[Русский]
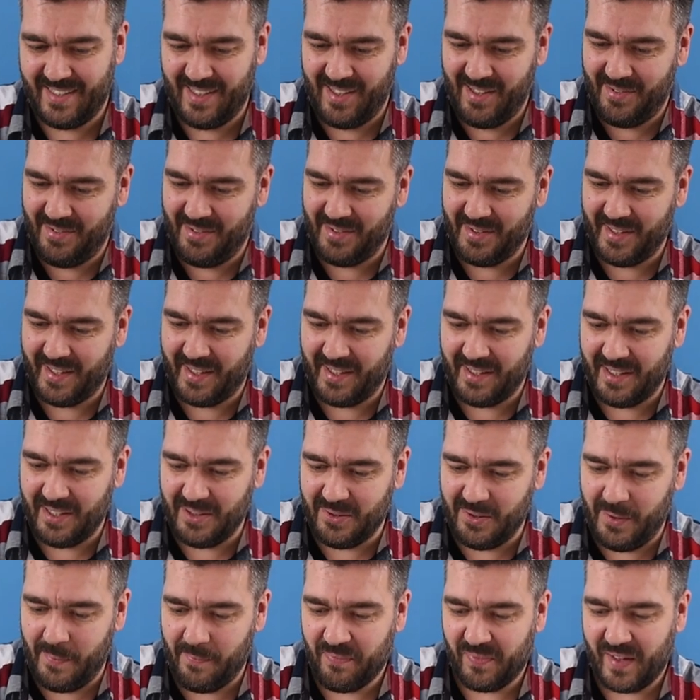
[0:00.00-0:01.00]
телефоны
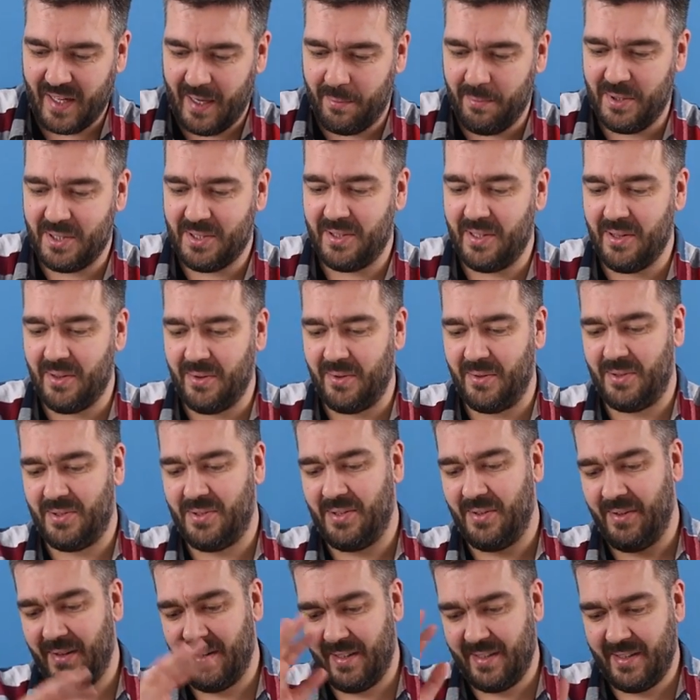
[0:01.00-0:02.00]
кладу, обычно
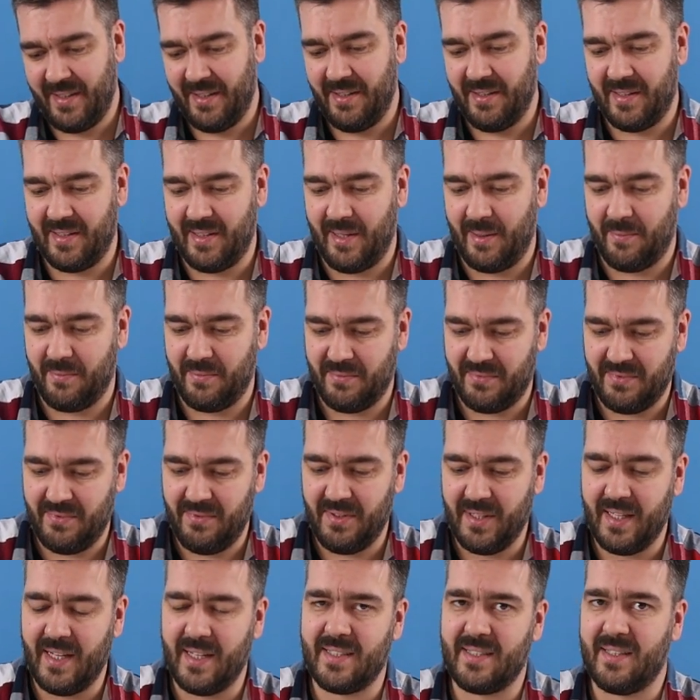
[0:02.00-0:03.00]
ночью, где-нибудь там в
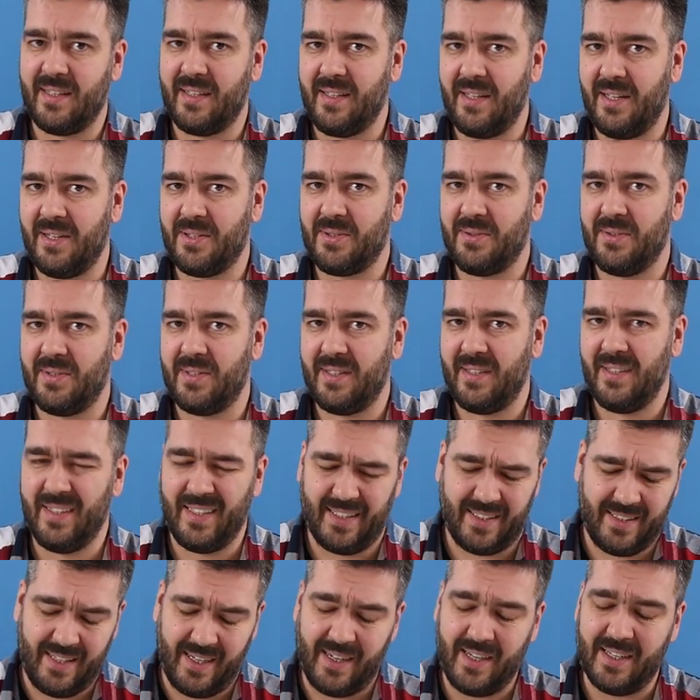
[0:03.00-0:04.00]
12 ложусь,
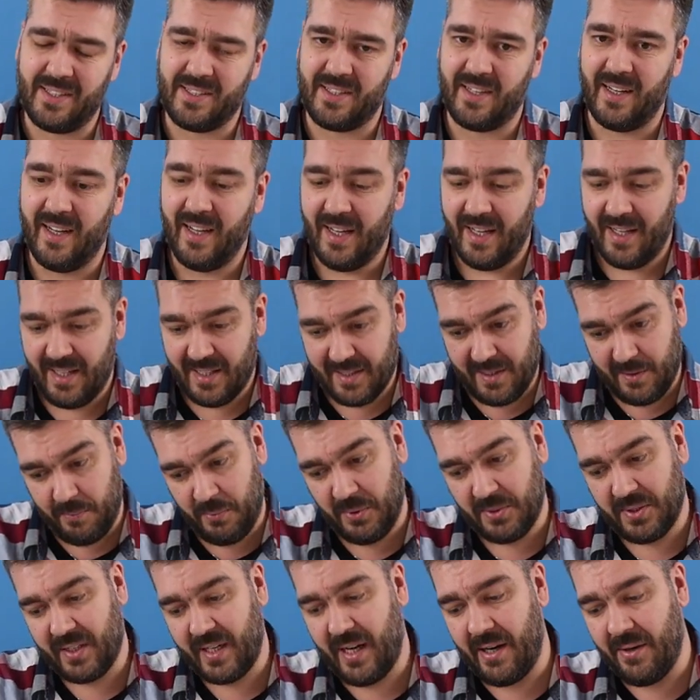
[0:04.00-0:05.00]
иногда раньше.
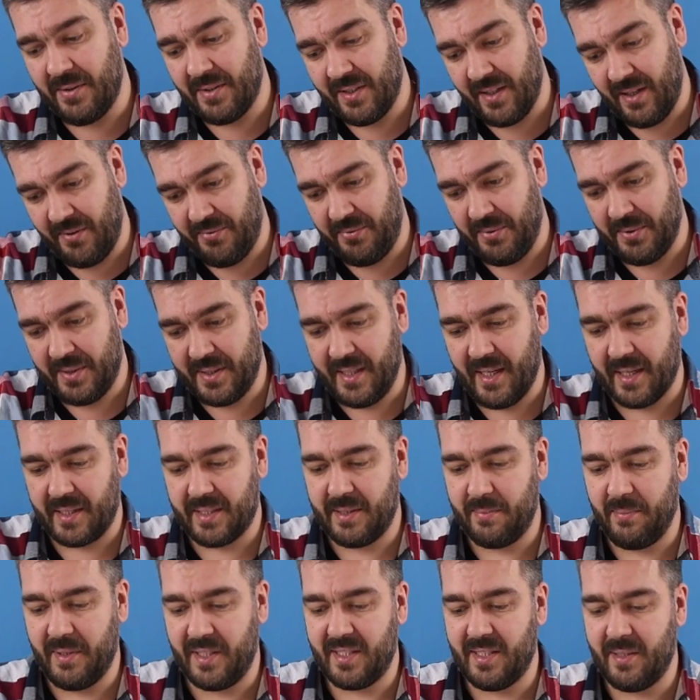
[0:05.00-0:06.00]
Запускаю телефон,
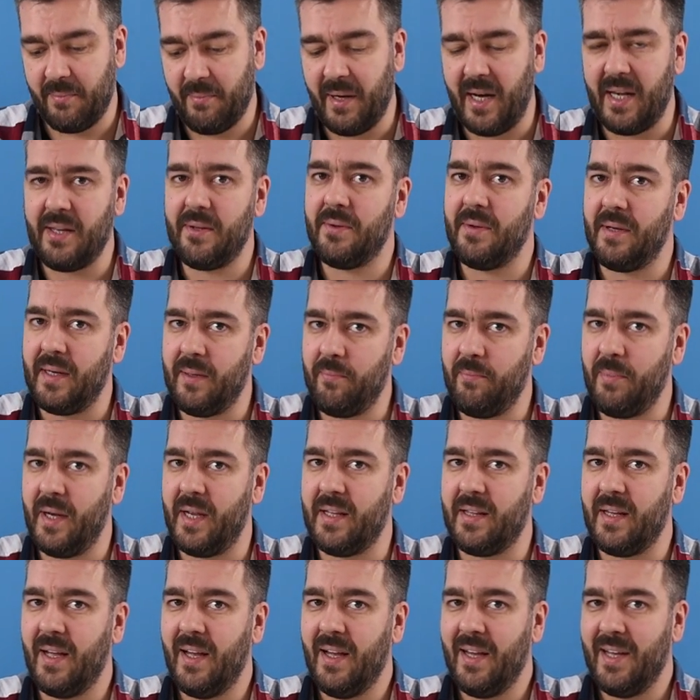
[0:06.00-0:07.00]
яркость максимальную,
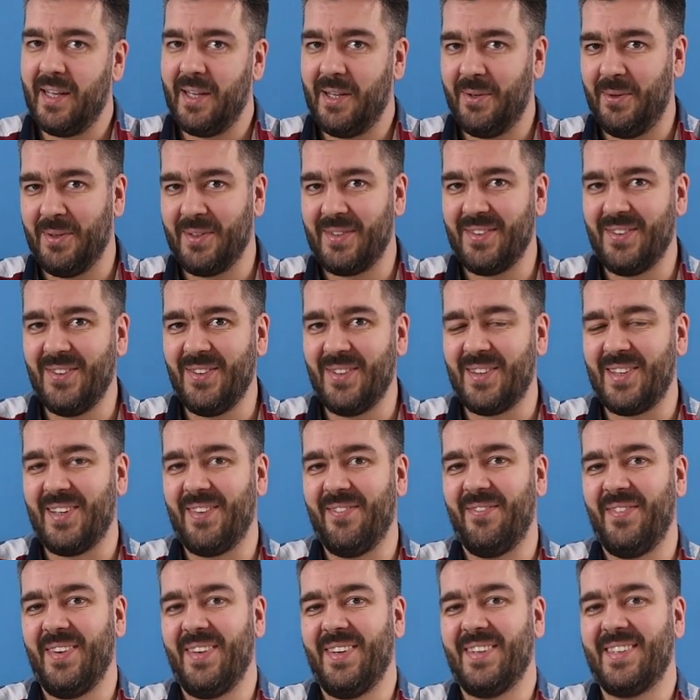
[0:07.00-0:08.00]
репейт. И вот
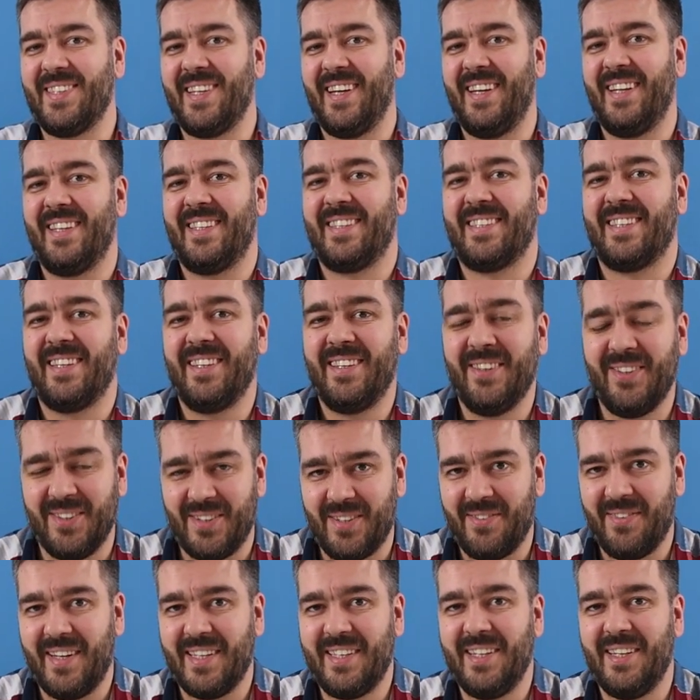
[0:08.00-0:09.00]
утром получается, не
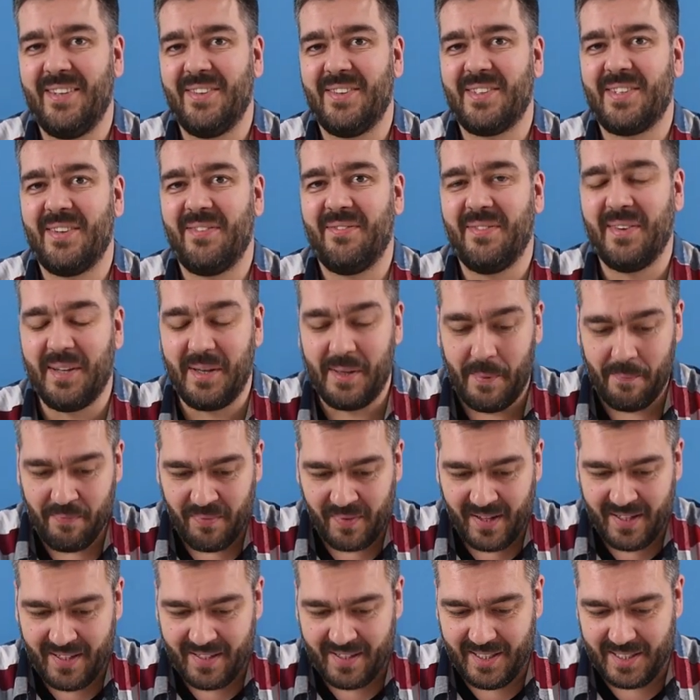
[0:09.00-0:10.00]
утром, а день уже был.
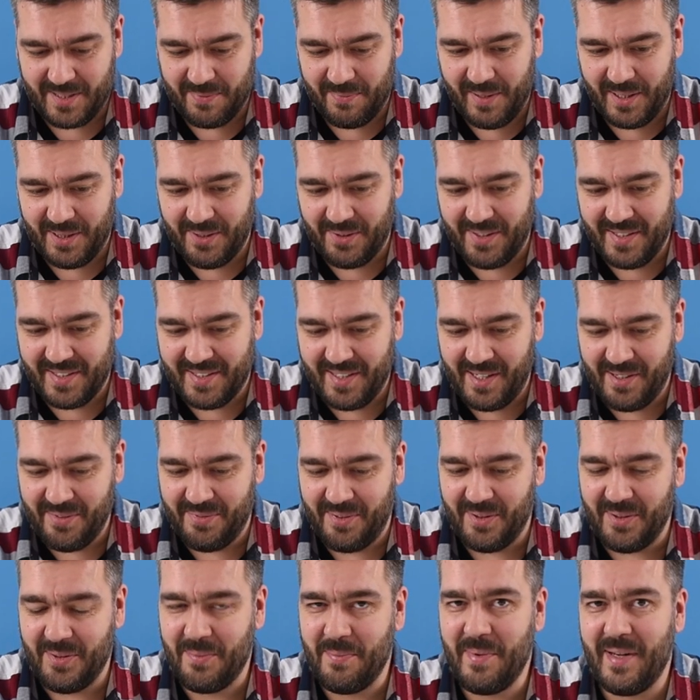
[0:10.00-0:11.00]
Я смотрю, и
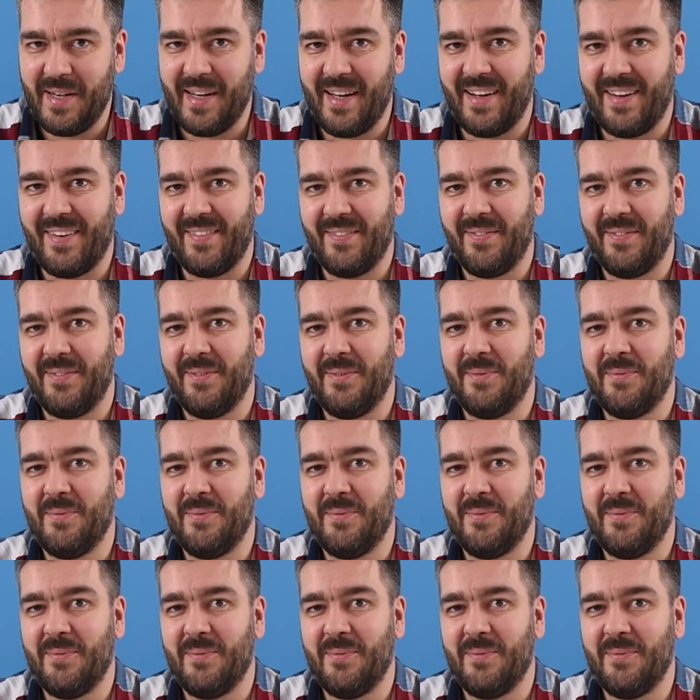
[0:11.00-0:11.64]
телефон у меня